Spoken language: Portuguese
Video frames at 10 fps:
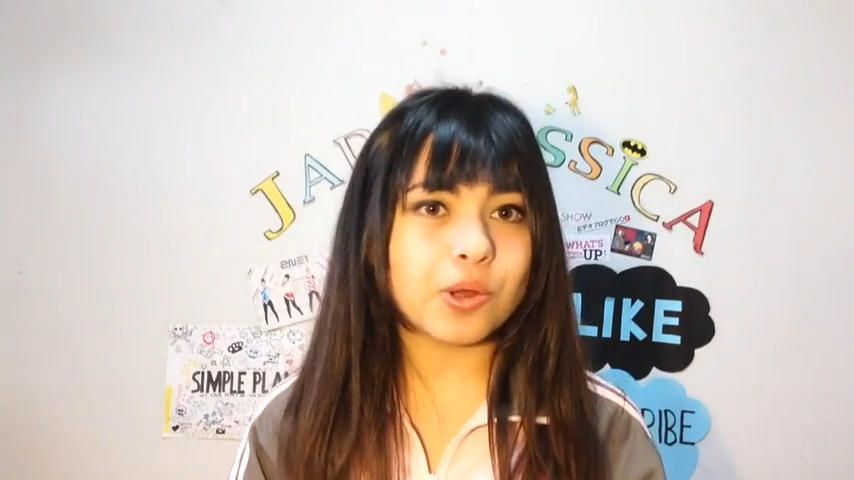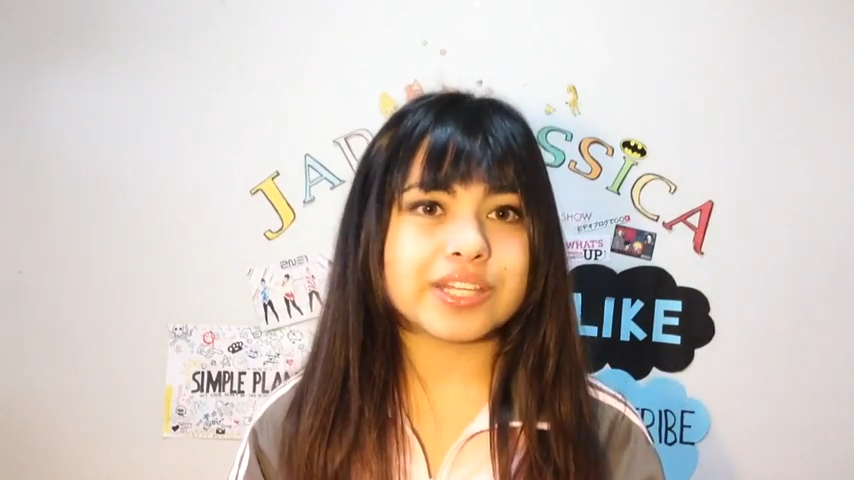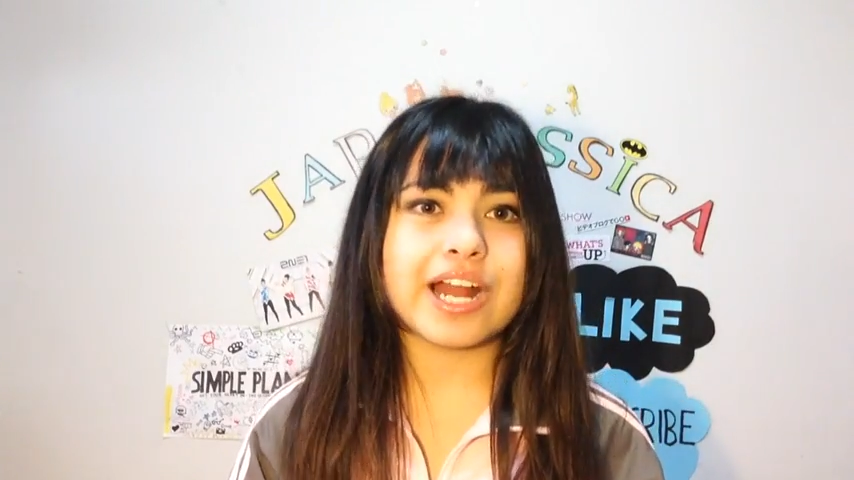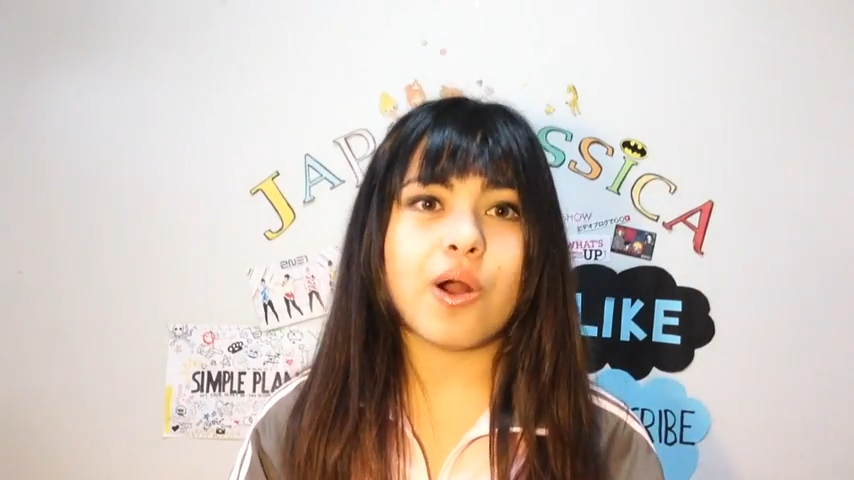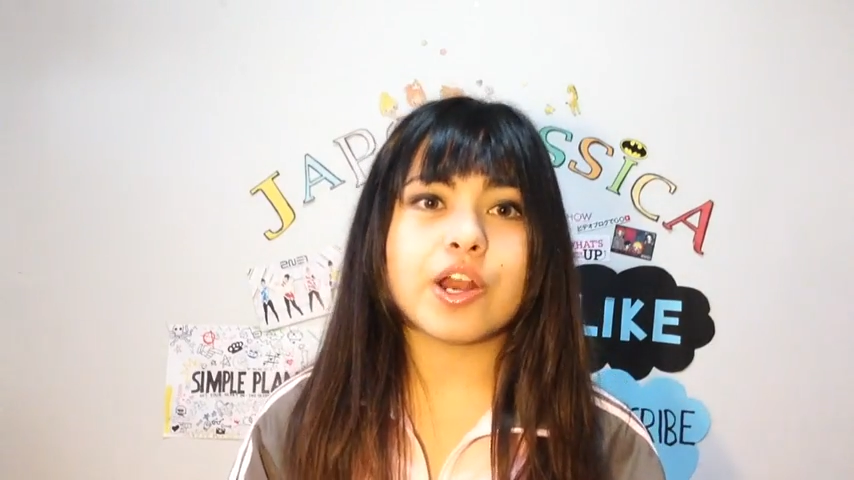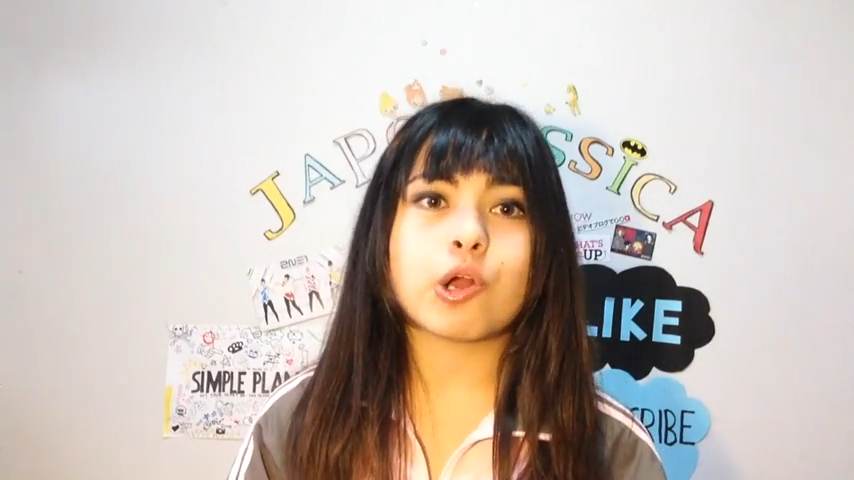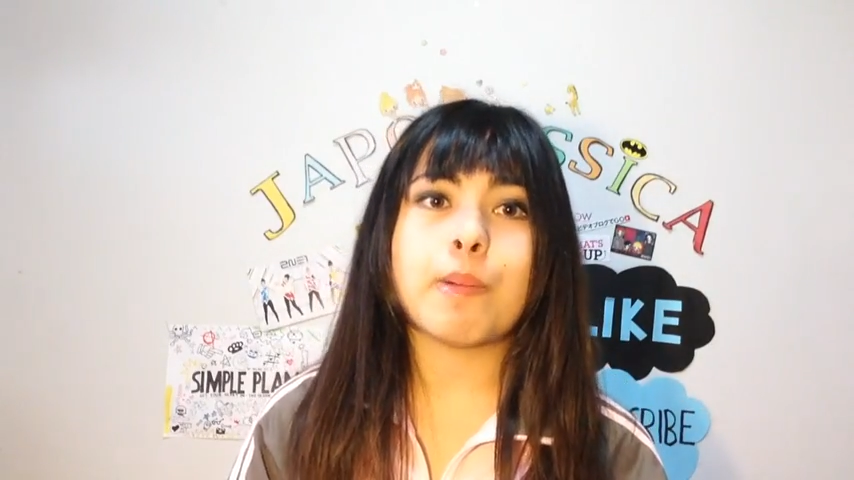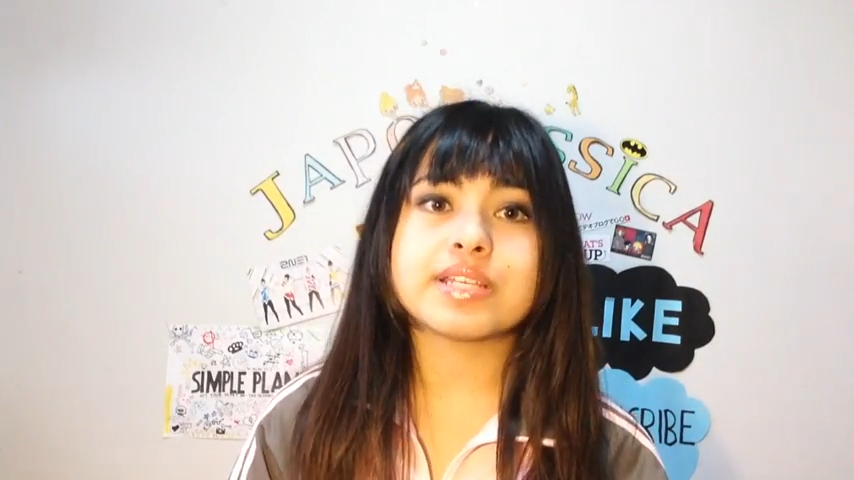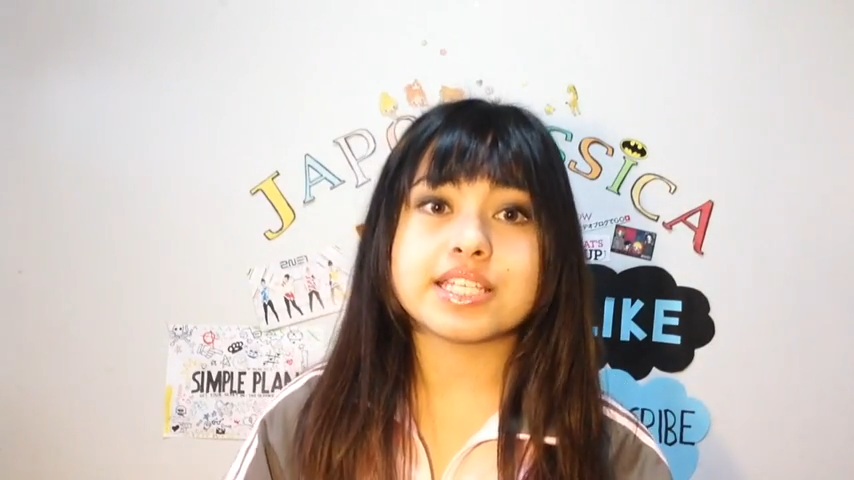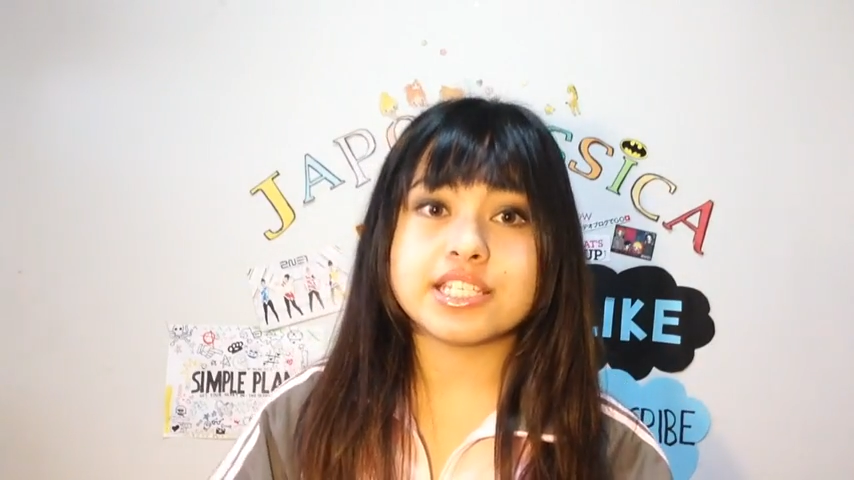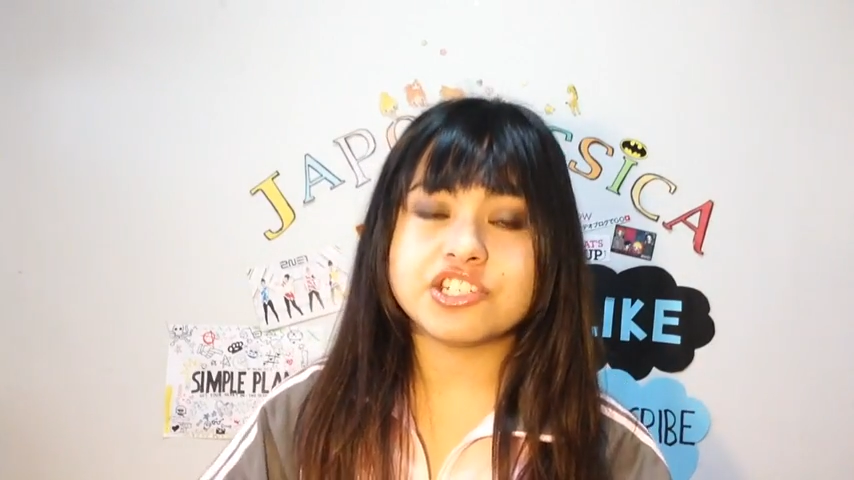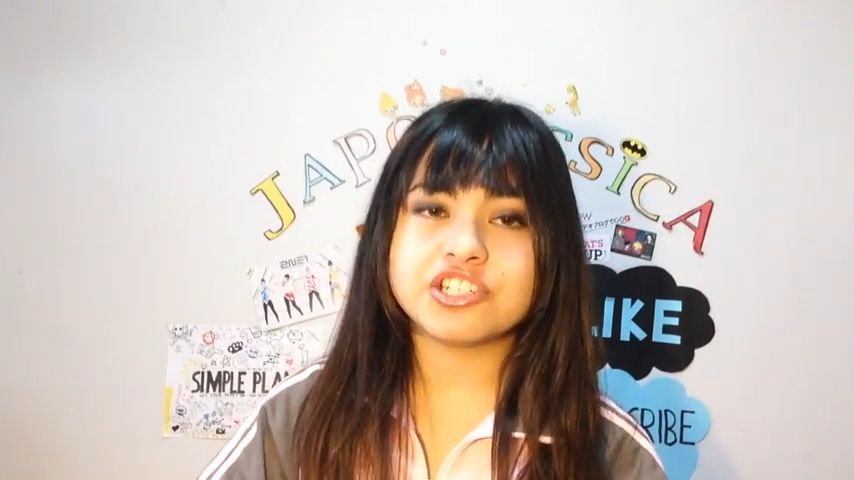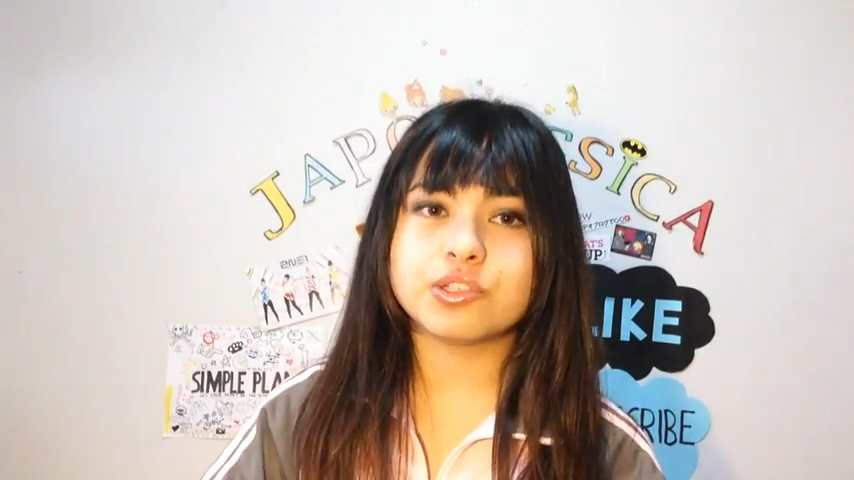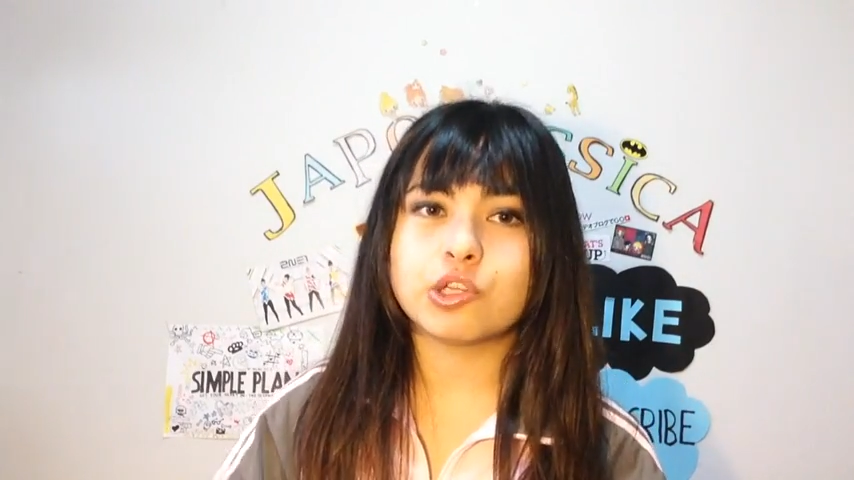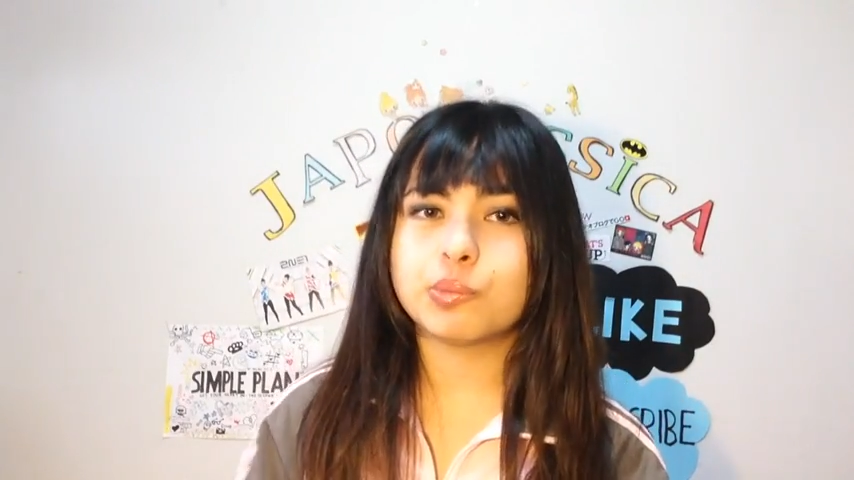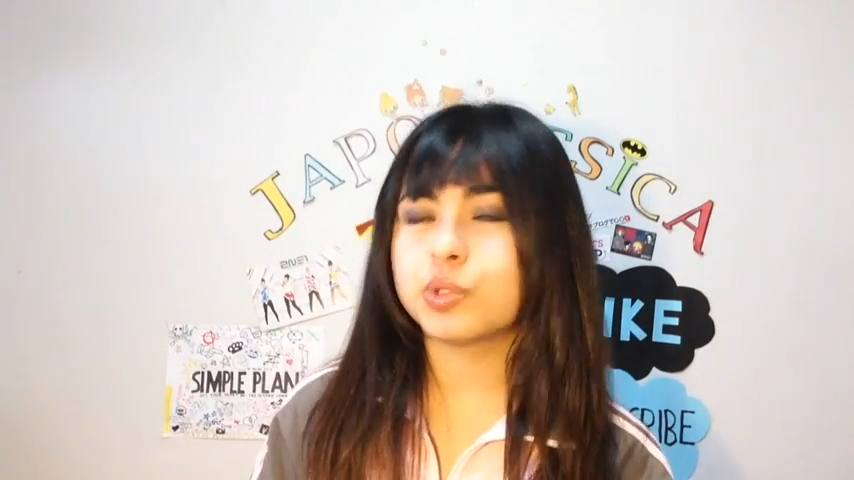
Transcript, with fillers: outra hora eu começo a assistir Todo